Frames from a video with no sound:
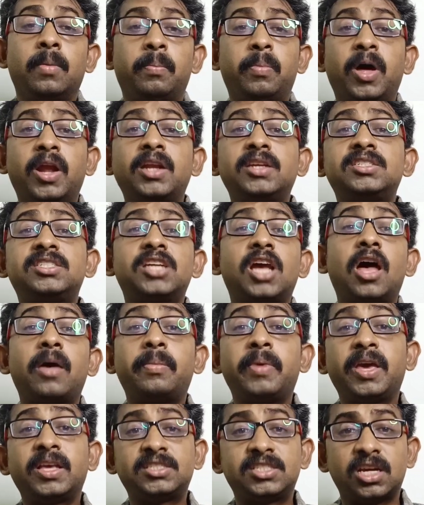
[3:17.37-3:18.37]
பரீட்சா
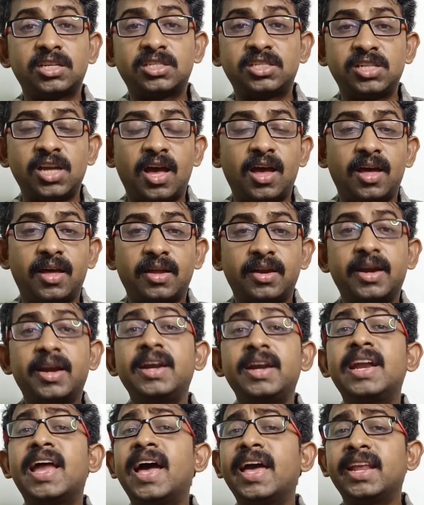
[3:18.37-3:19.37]
பே சர்ச்சா
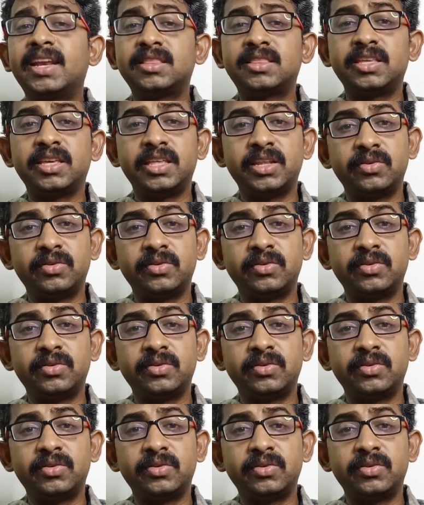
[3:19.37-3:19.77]
ரெண்டாயிரத்தி